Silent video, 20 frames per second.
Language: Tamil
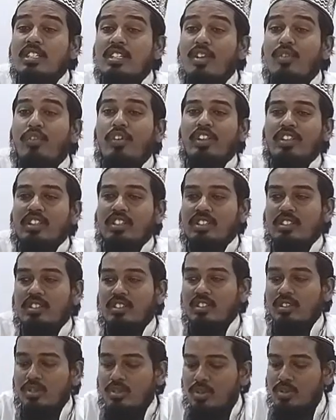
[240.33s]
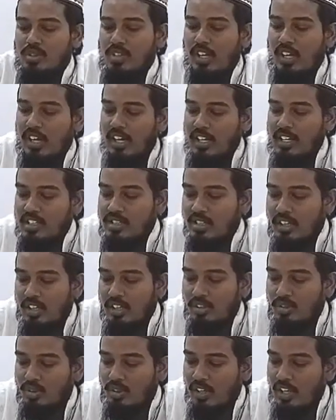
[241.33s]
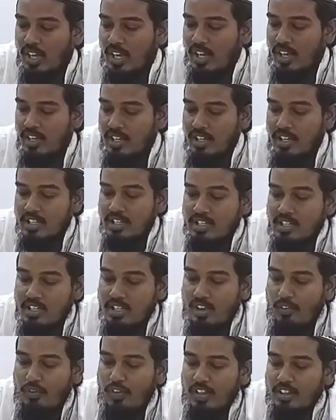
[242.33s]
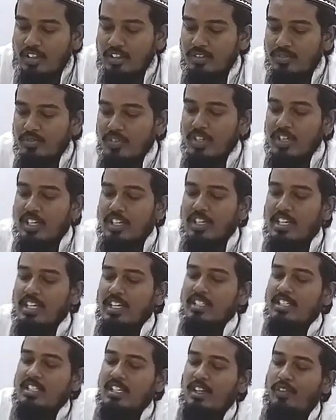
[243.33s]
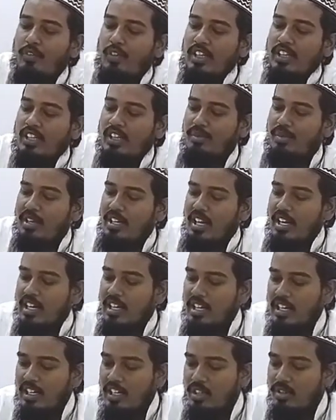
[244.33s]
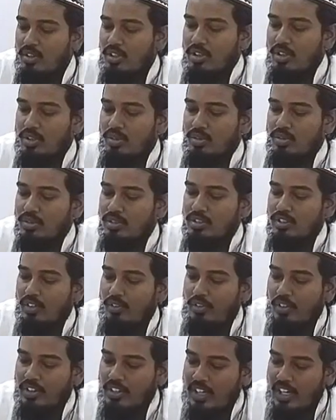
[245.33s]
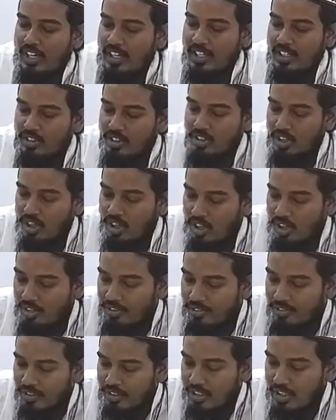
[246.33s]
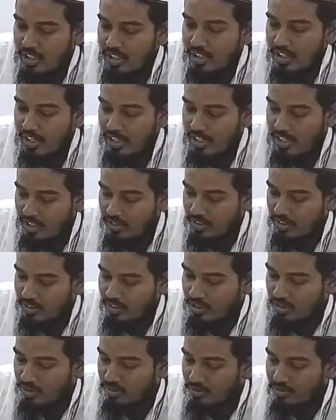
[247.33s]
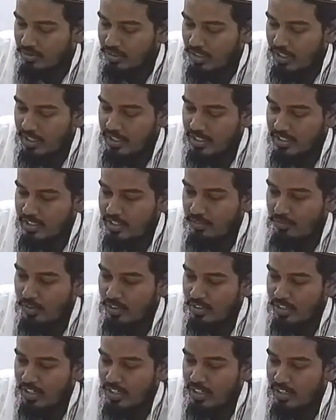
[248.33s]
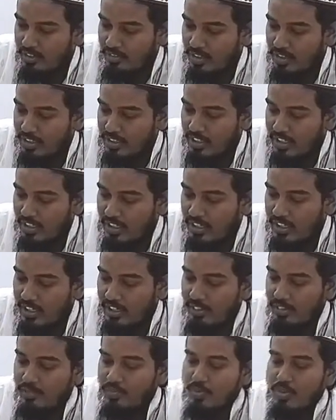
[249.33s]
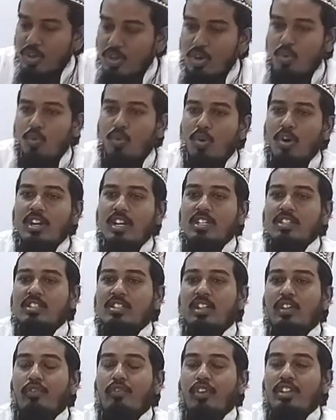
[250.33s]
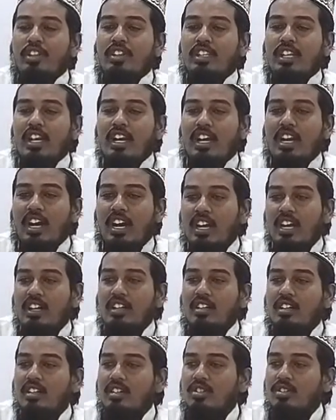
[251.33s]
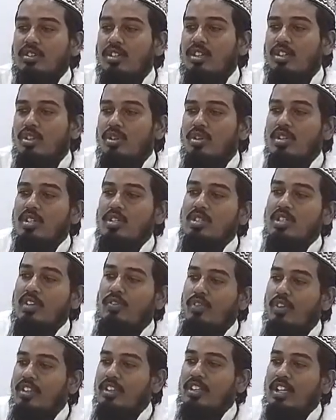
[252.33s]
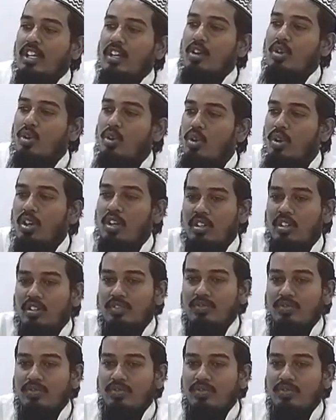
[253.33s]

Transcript: சிஃபத் ரசூல் சல்லா அலைய செல்லத்துடைய சிஃபத் நீங்கள் சிஃபத் அப்படின்னா ரெண்டு வந்துடும் சிஃபத்னா என்ன வந்துடும் ரெண்டு வந்துடும் என்ன சிஃபத் ரெண்டு வருது ஒன்று சிஃபத்தே ஹல்க் இன்னொன்று சிஃபத்தே ஹுல்க்